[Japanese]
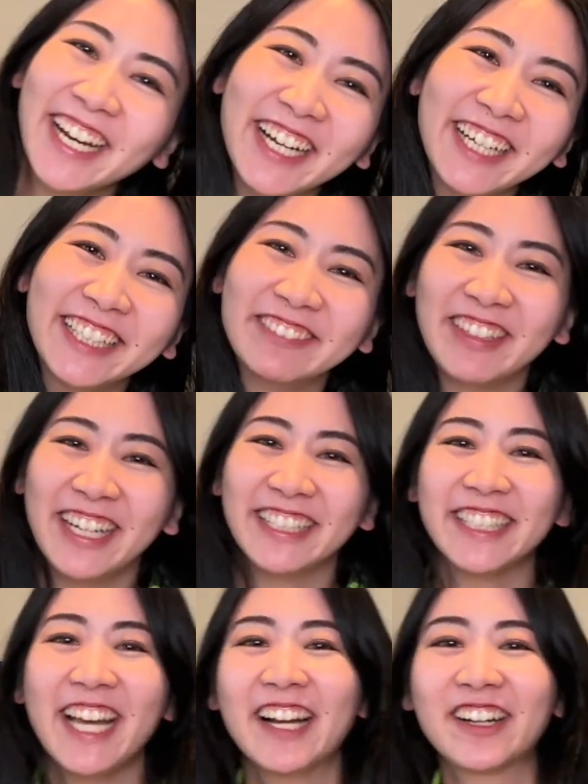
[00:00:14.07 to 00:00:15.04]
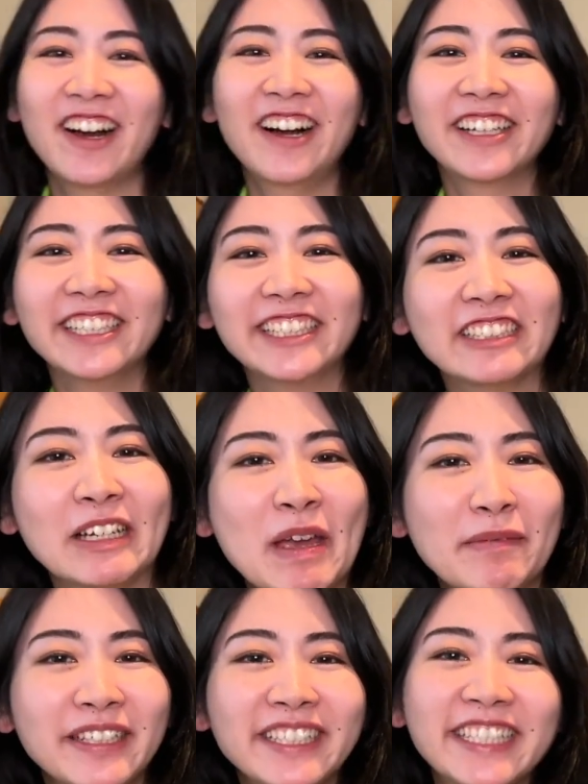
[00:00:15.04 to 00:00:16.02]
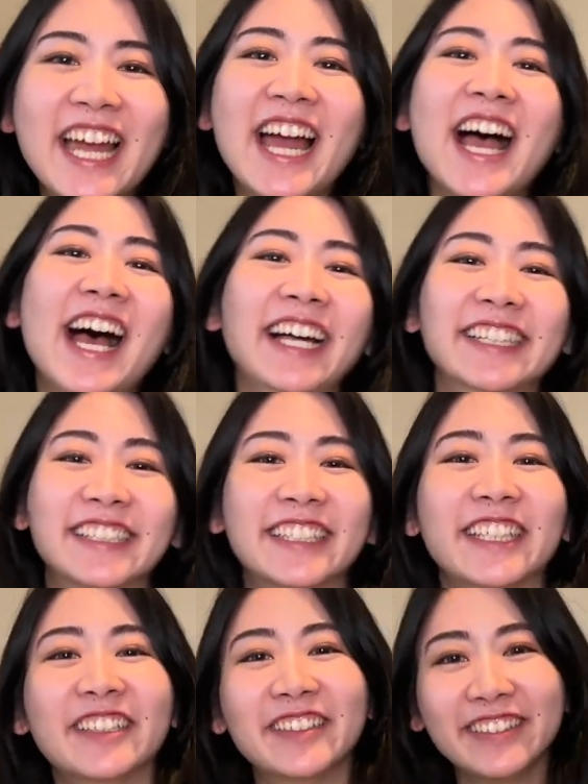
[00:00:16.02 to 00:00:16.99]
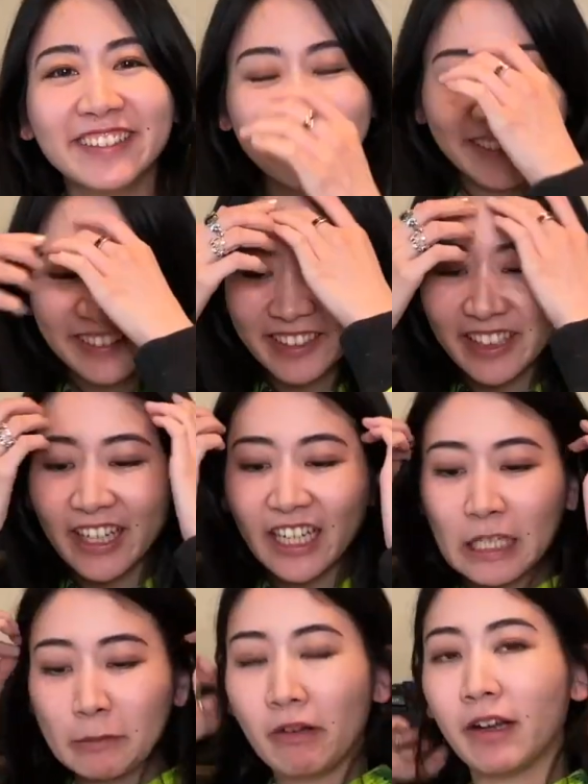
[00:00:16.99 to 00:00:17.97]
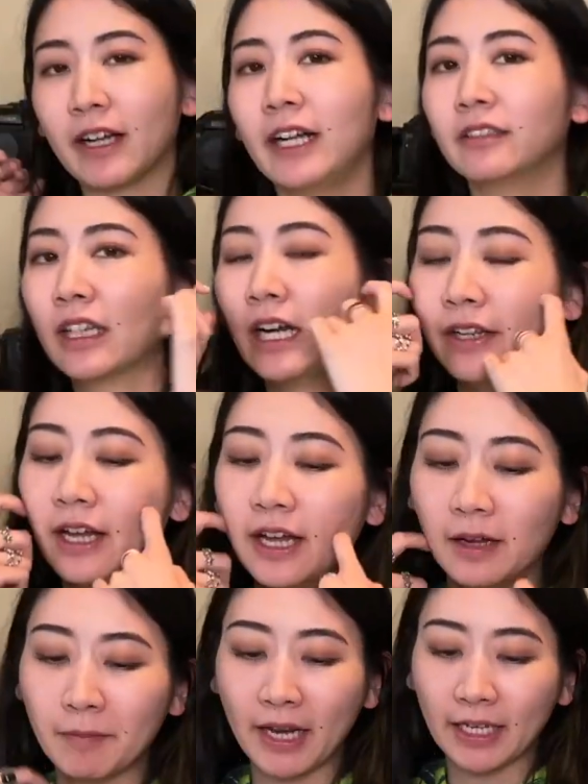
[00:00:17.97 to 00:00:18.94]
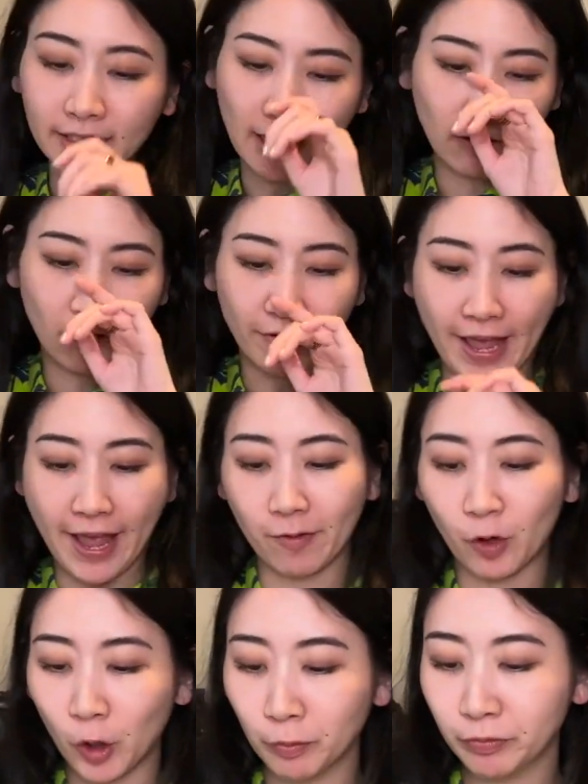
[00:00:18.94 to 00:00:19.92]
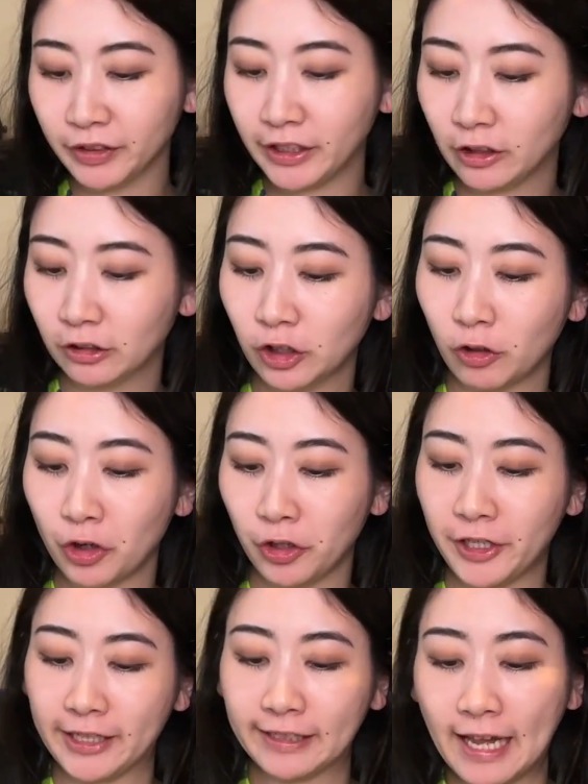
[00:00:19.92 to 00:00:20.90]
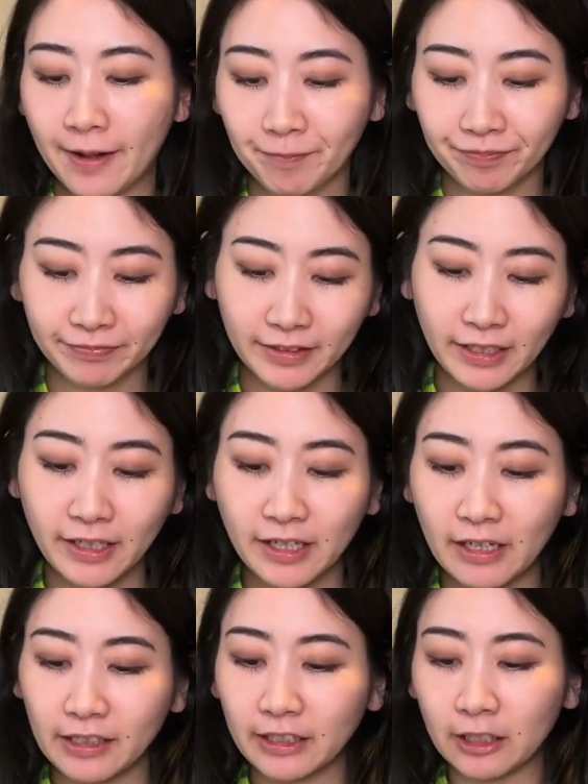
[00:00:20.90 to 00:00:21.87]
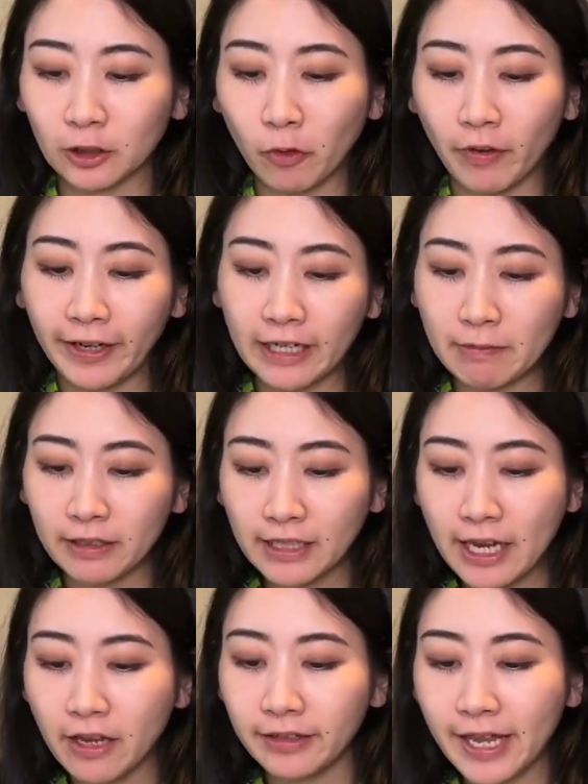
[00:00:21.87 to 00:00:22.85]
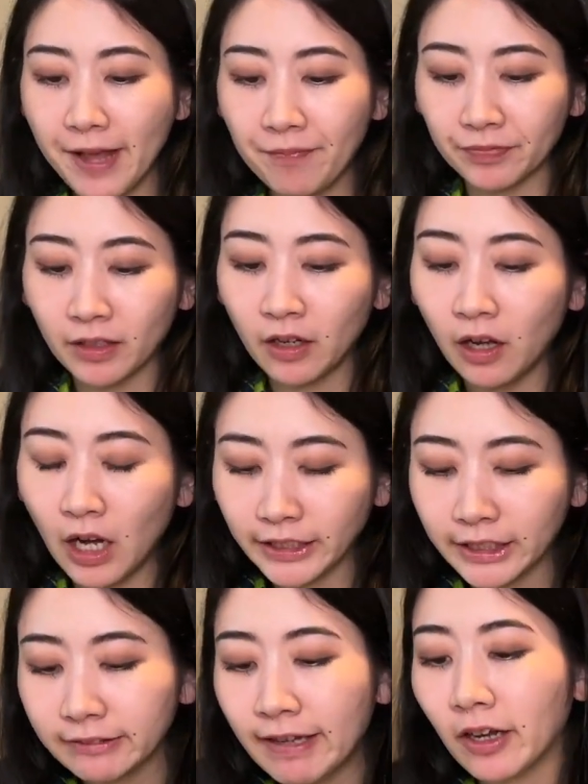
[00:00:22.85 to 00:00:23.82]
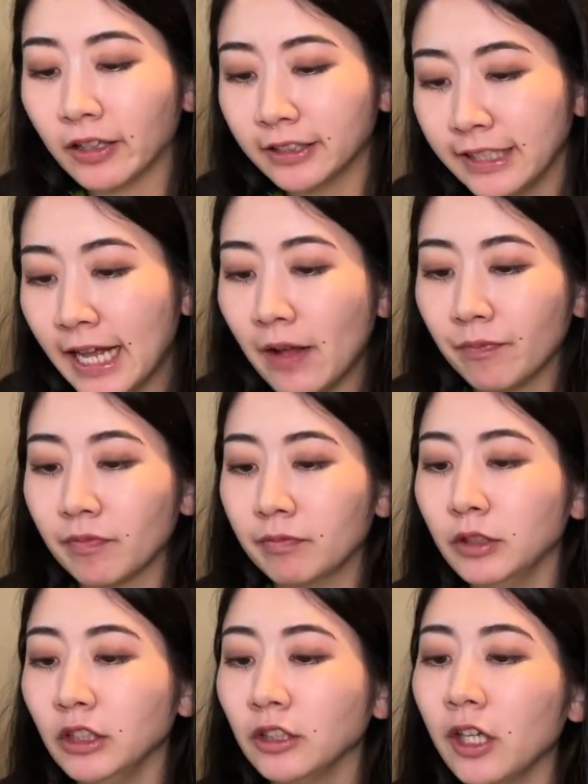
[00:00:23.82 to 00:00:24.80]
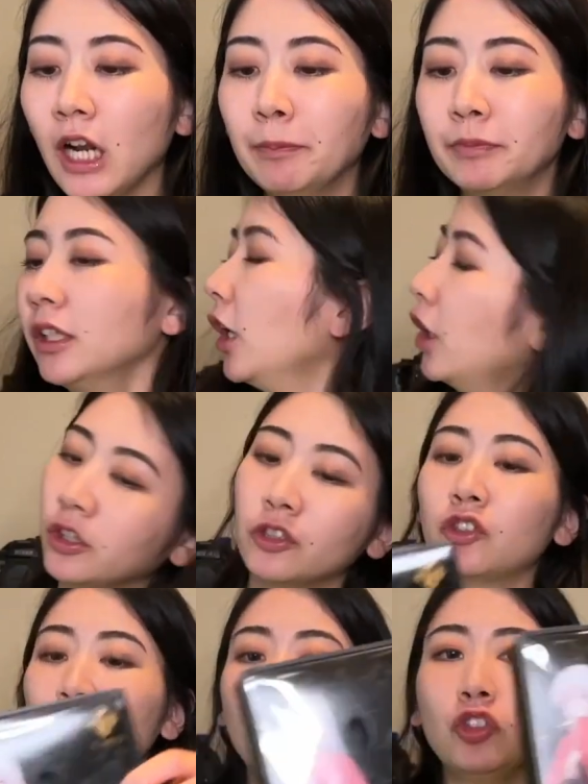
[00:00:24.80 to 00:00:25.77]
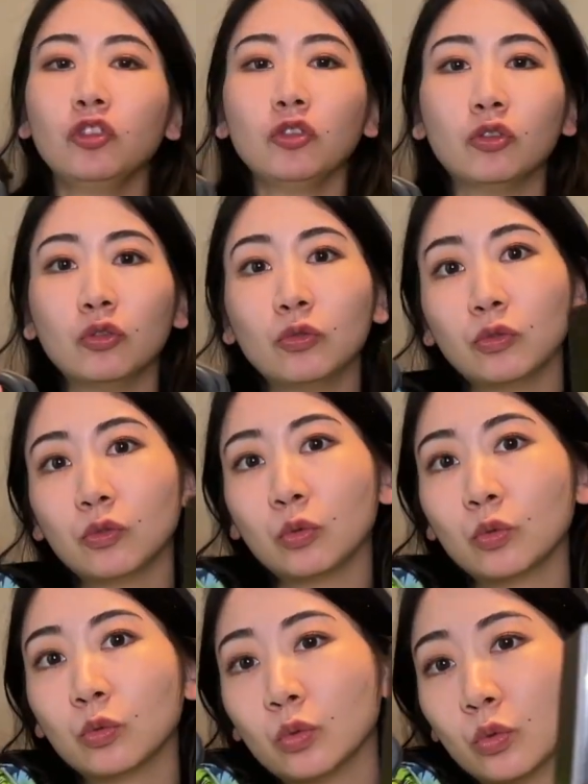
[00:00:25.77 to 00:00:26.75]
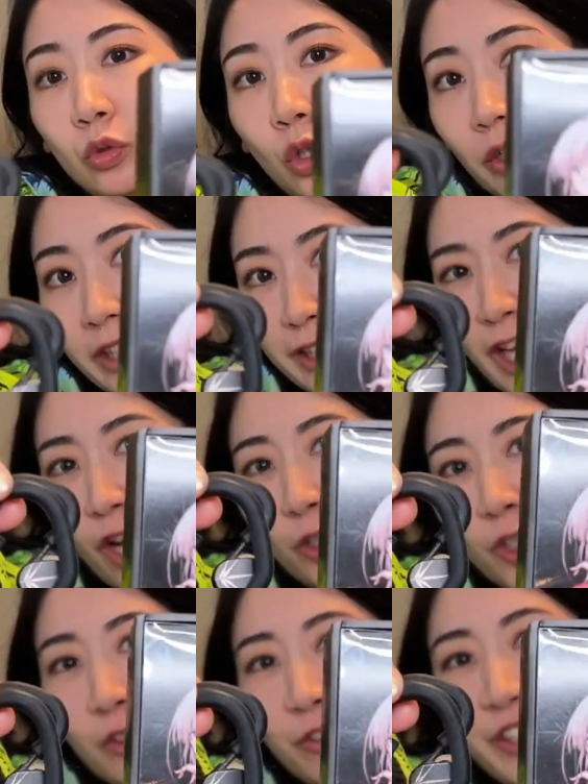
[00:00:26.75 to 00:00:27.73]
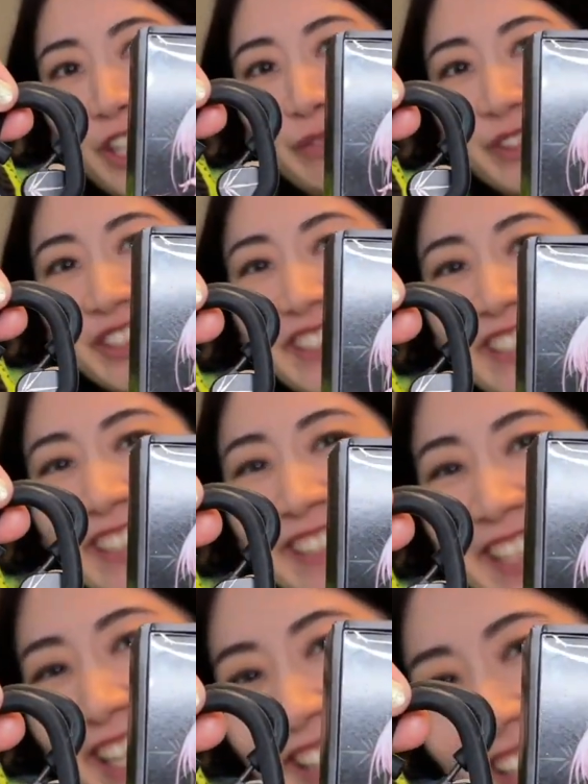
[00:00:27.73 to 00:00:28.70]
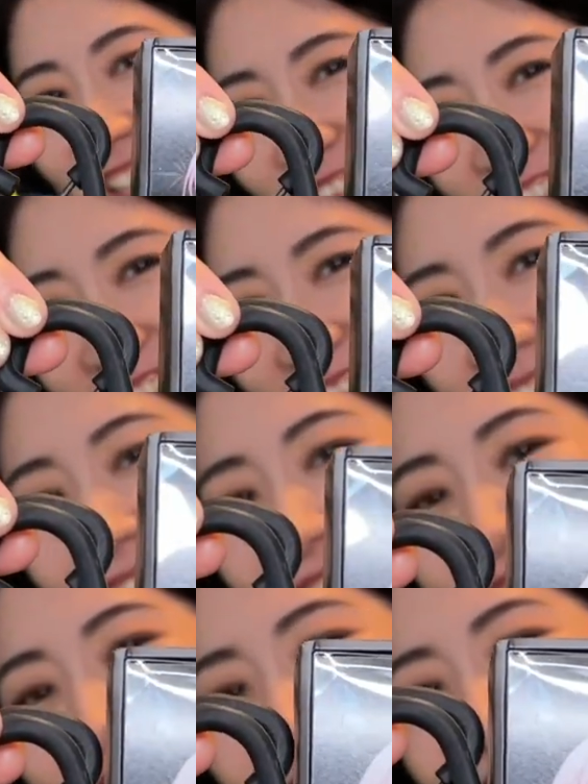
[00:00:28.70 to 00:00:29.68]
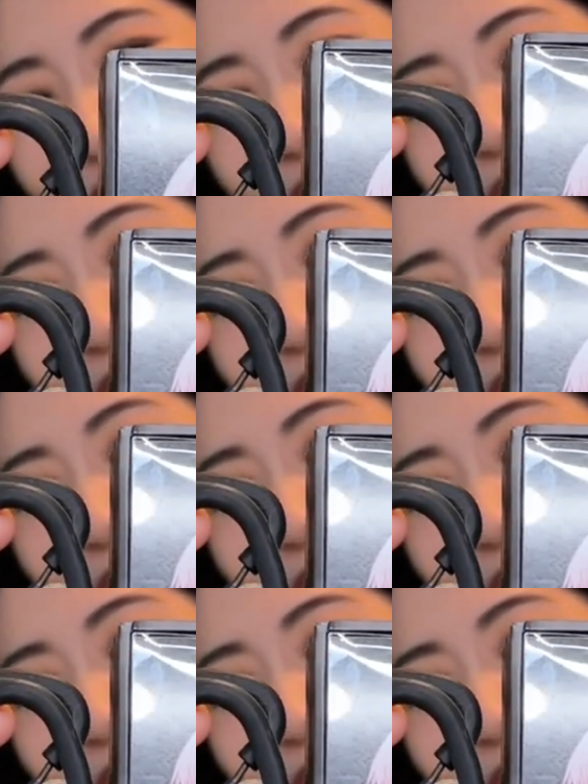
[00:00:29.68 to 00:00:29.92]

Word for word: ら皆さんこんにちは、みやびんでーす。意味わかるかな皆さん、これオープニングのこのネタきっとわかりませんよね。本日はこちらムーンドロップのチューのイヤホンをレビューしていきたいと思います。